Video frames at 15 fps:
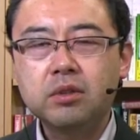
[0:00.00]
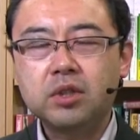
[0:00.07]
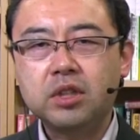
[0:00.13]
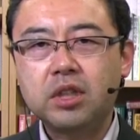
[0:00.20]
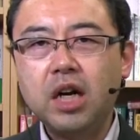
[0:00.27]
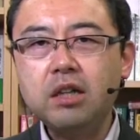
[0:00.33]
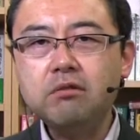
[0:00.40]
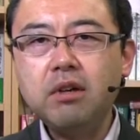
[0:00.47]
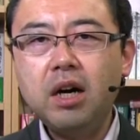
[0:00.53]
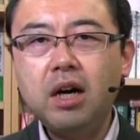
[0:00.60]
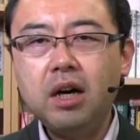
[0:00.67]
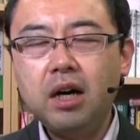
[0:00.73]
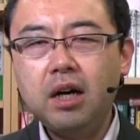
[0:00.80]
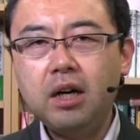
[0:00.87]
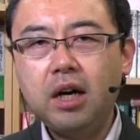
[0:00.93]
時間
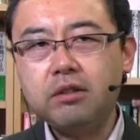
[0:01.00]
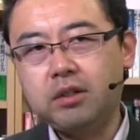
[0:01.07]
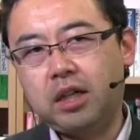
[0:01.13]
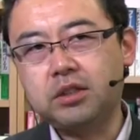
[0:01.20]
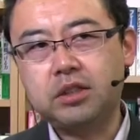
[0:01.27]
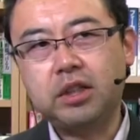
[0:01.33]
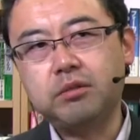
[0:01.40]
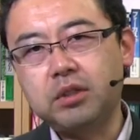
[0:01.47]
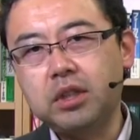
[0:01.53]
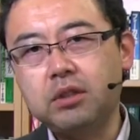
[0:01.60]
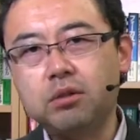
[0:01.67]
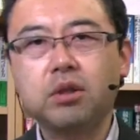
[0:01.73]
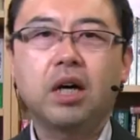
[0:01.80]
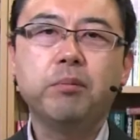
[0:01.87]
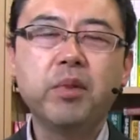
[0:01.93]
はあるはずだよね
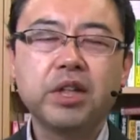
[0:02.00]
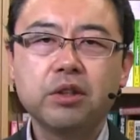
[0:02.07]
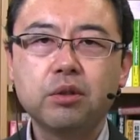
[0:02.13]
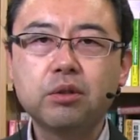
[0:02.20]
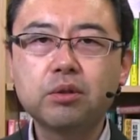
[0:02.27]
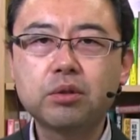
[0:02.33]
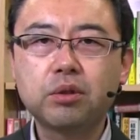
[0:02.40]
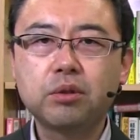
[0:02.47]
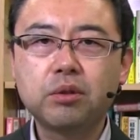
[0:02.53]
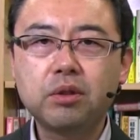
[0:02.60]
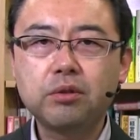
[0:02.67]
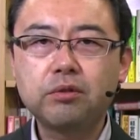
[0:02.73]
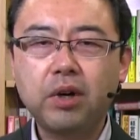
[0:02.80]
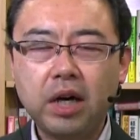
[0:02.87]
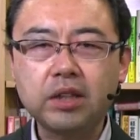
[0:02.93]
とか、いろいろ
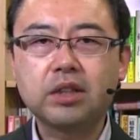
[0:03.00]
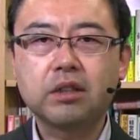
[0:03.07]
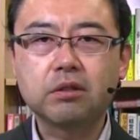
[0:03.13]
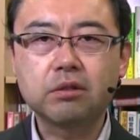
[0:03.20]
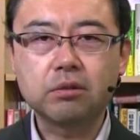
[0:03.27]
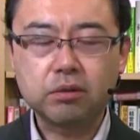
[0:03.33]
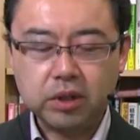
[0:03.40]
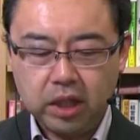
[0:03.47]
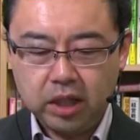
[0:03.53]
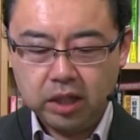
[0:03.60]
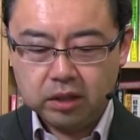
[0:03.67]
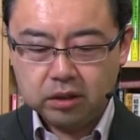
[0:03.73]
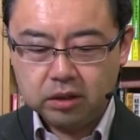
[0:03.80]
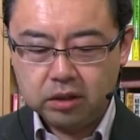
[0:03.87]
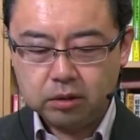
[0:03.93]
分かってくるの
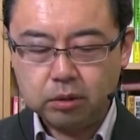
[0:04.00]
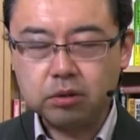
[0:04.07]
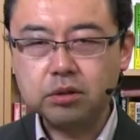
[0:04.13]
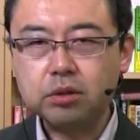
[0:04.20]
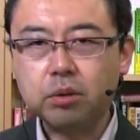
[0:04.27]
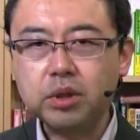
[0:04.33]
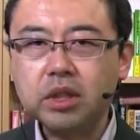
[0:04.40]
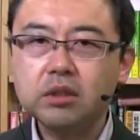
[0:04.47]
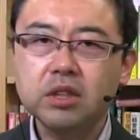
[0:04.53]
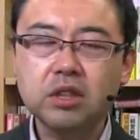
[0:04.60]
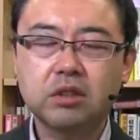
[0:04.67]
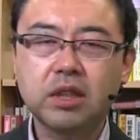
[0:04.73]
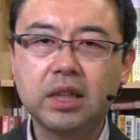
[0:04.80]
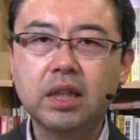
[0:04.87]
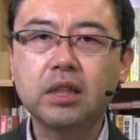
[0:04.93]
で、そこで
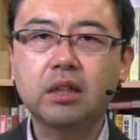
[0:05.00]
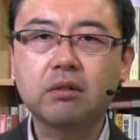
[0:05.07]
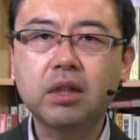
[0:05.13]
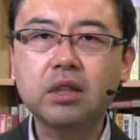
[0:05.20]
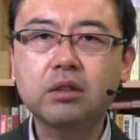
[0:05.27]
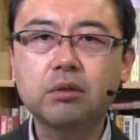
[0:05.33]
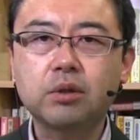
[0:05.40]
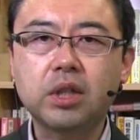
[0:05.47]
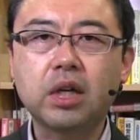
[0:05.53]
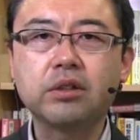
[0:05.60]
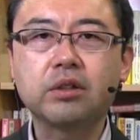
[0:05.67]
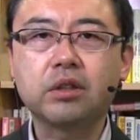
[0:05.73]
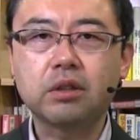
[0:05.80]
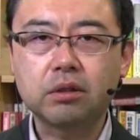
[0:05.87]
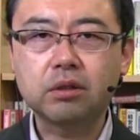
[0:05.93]
ニーズが何なのかっていうのを
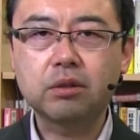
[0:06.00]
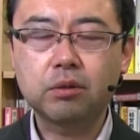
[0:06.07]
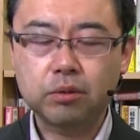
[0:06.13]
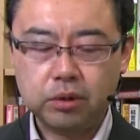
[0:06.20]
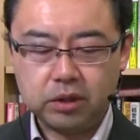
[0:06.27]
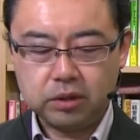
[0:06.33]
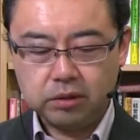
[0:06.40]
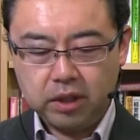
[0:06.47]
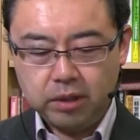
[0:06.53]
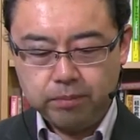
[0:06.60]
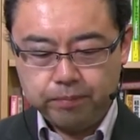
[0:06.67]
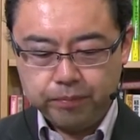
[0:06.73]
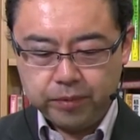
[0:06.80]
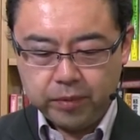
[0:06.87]
探っていくっていうことですよね。